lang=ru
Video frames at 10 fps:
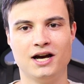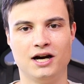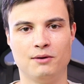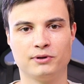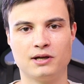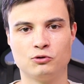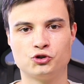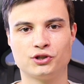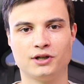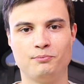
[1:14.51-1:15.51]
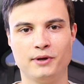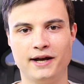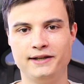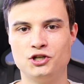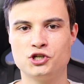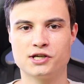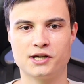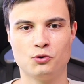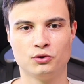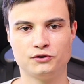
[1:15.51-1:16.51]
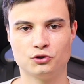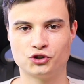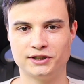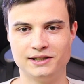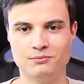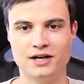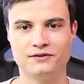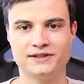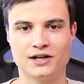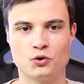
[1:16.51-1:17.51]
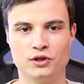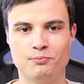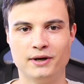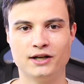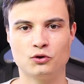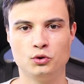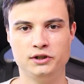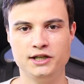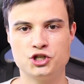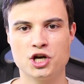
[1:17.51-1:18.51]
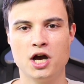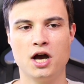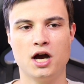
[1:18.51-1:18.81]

а, потому что периодически он все же снимает всякую непонятную дичь.